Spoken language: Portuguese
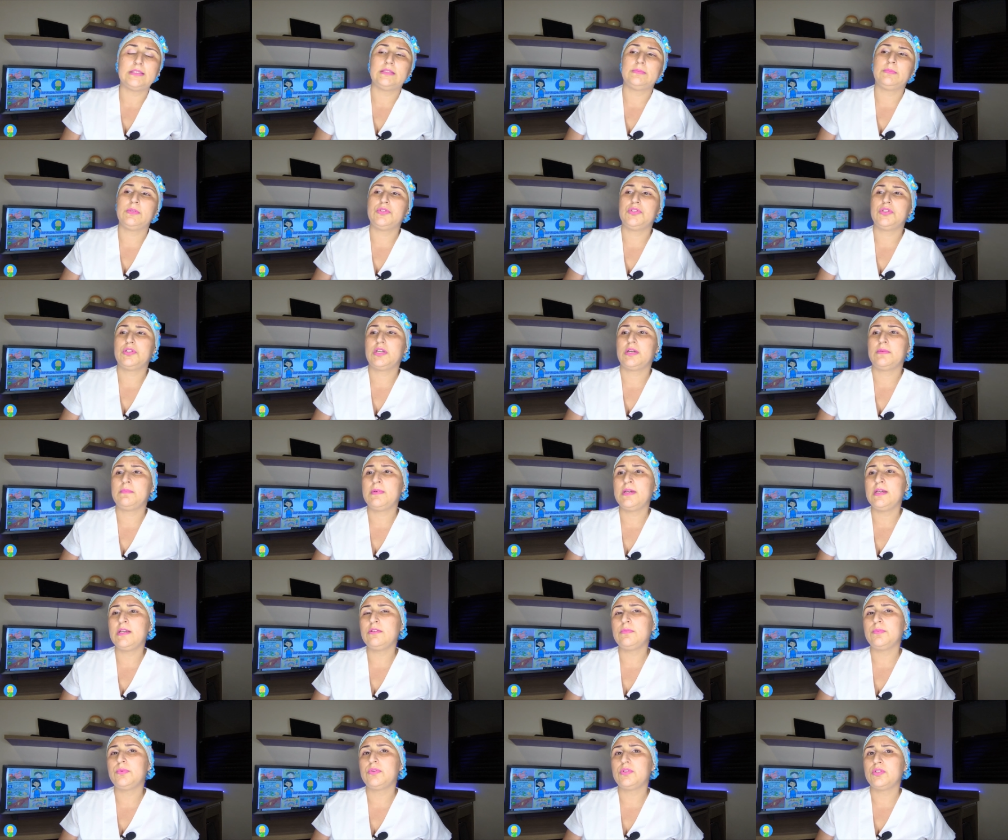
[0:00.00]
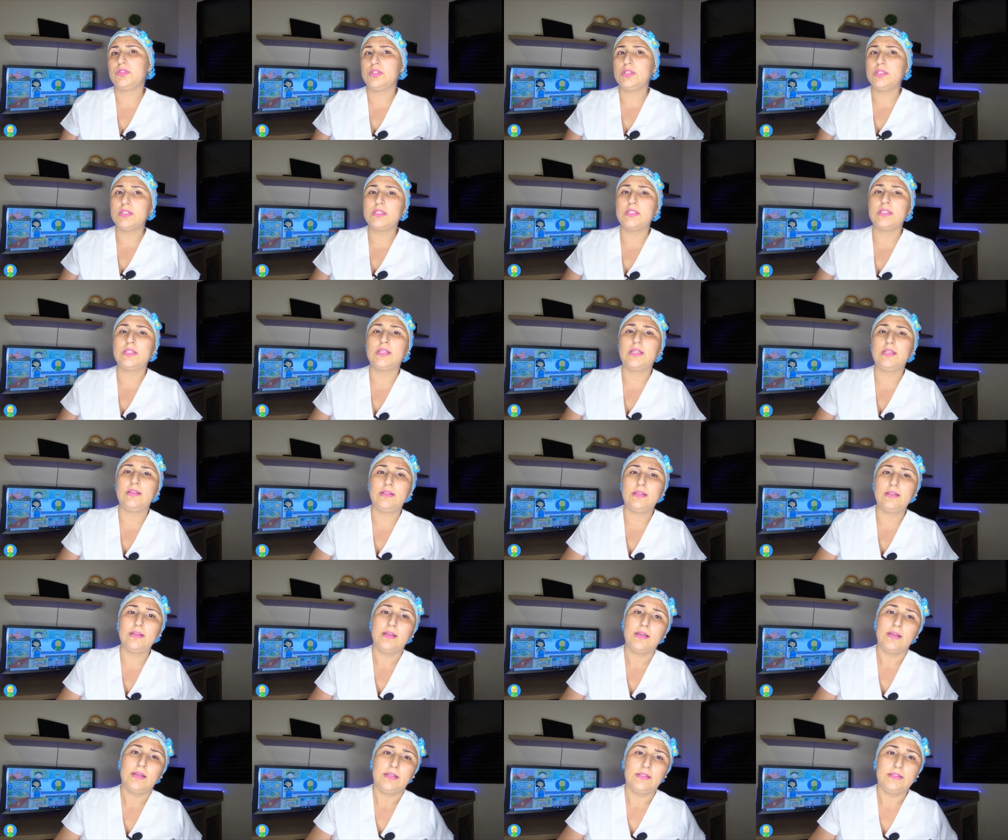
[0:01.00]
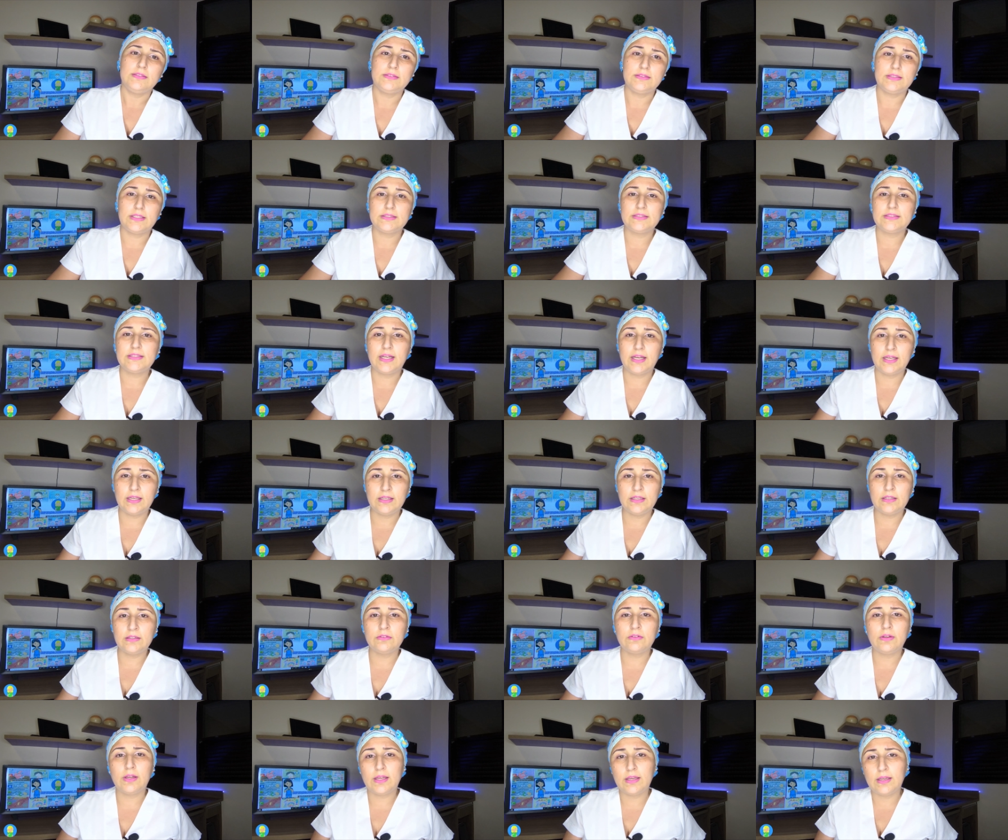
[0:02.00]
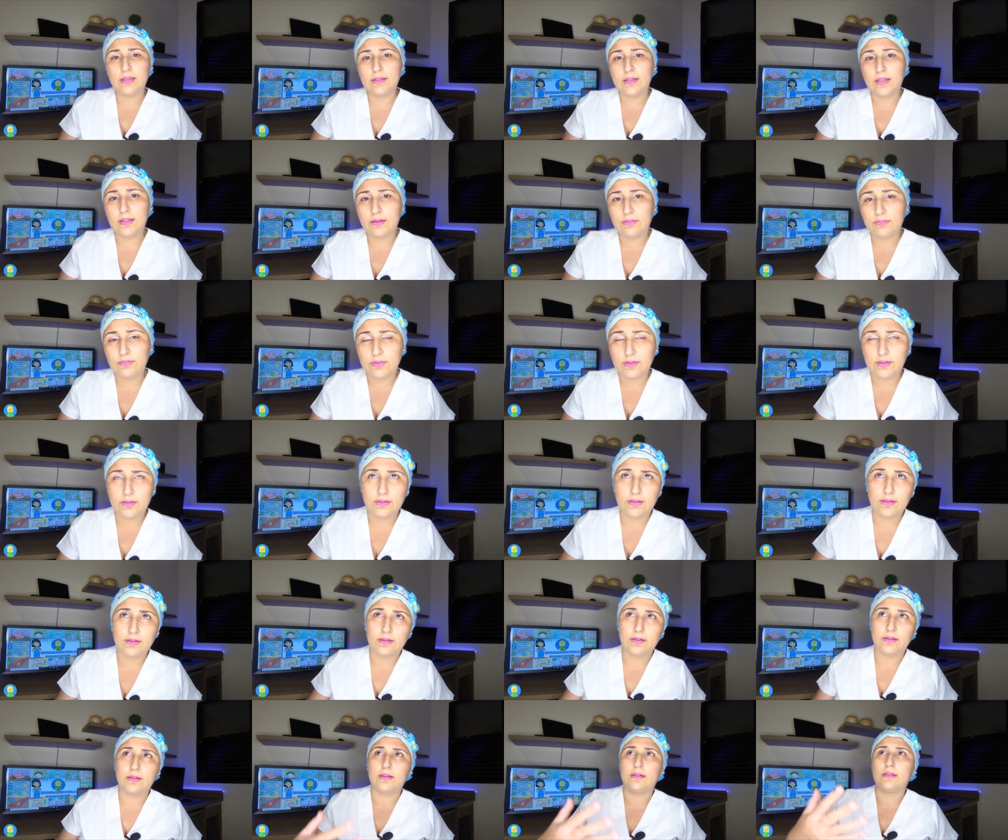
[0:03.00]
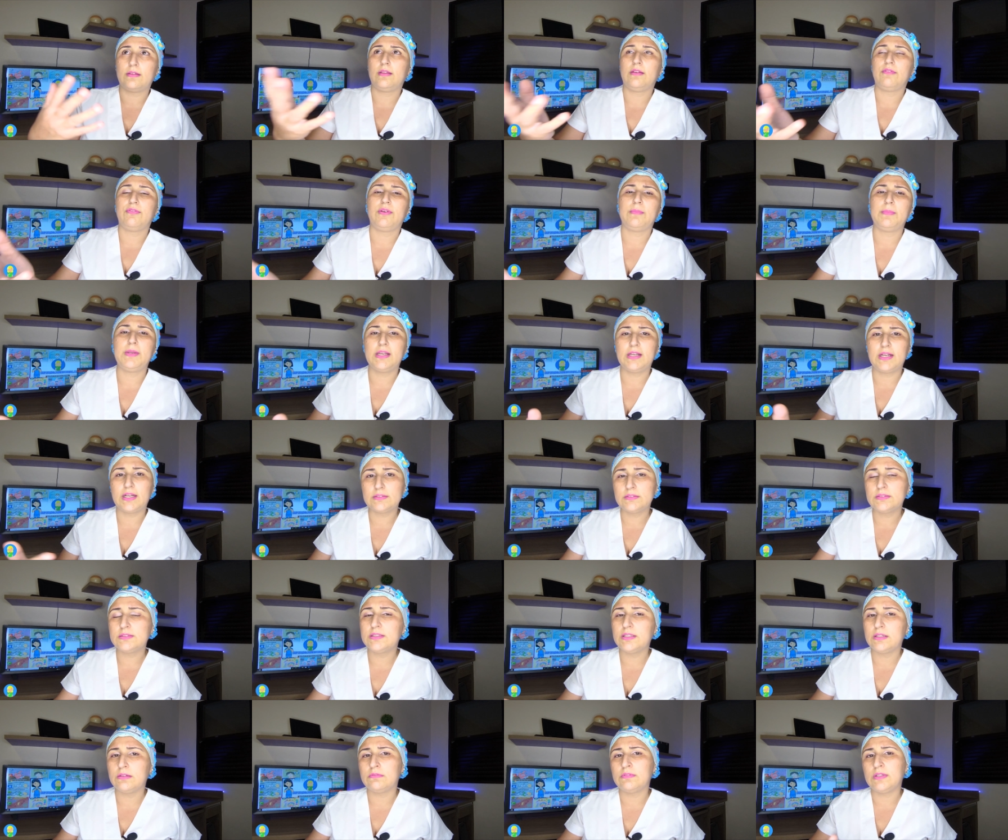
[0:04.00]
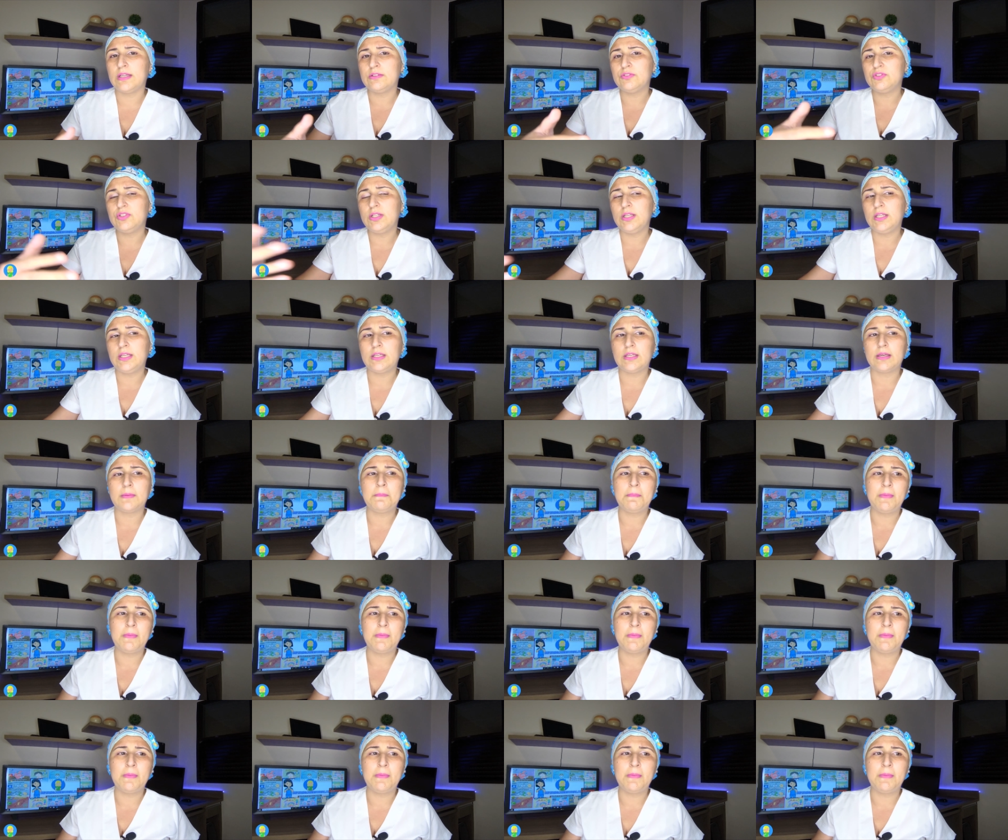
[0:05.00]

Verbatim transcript: esse medicamento, porque dizem que está saindo aí da, da, da fabricação né, de linha.